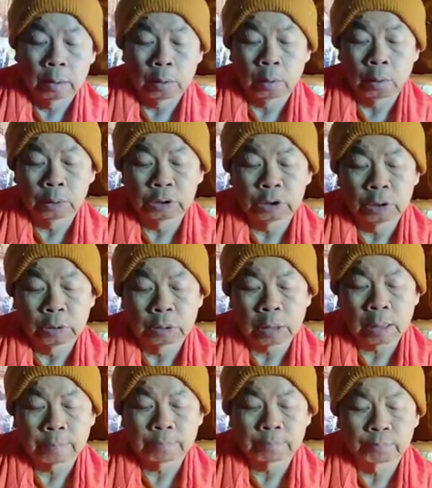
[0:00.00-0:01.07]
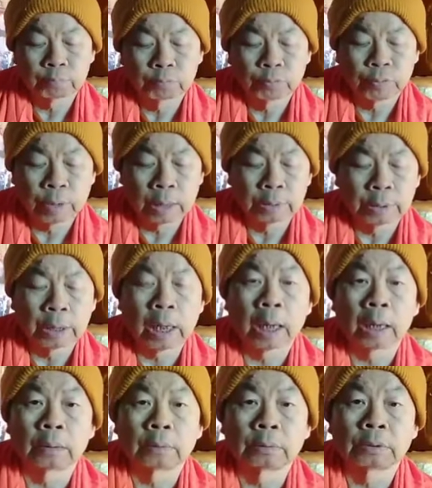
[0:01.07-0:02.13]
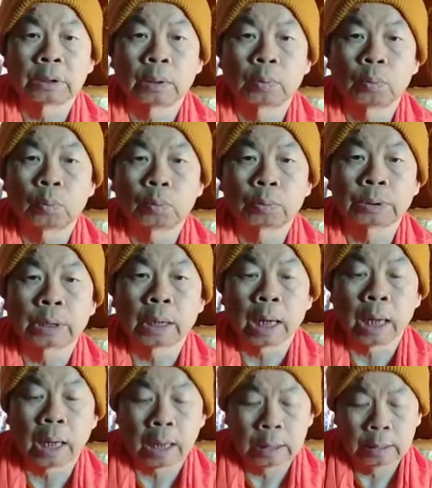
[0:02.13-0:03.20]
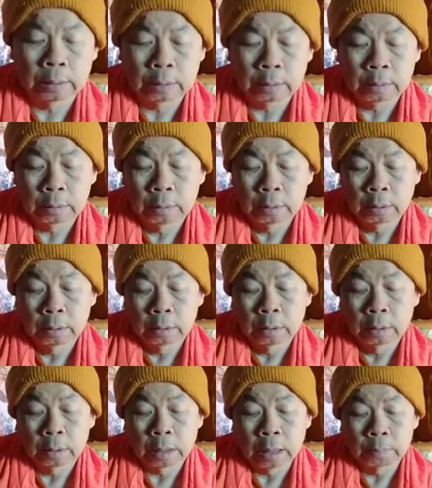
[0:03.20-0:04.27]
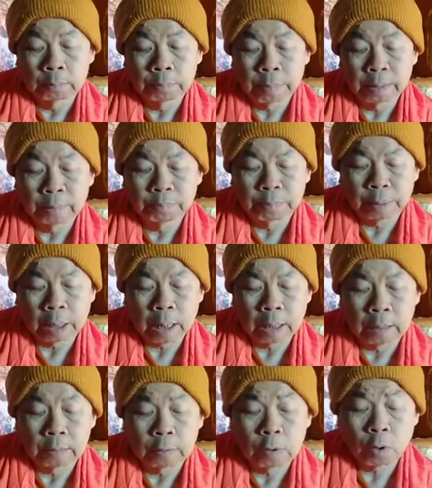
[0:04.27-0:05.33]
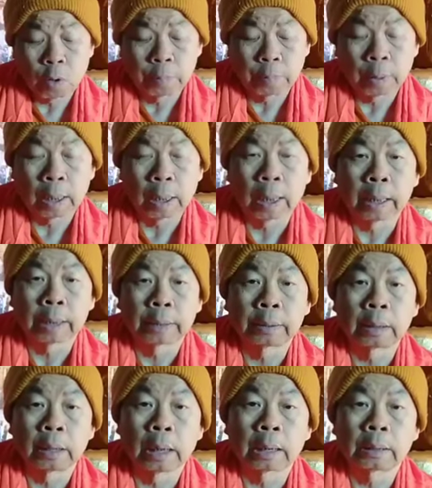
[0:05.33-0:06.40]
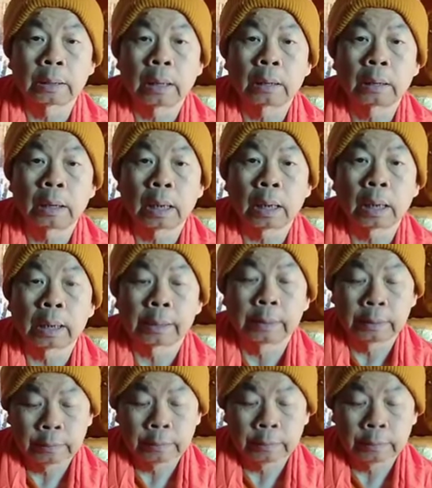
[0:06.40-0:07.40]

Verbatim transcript: ขอเชิญรับฟังอย่างสนุกสนานนำไปประกอบการงานทั้งหลาย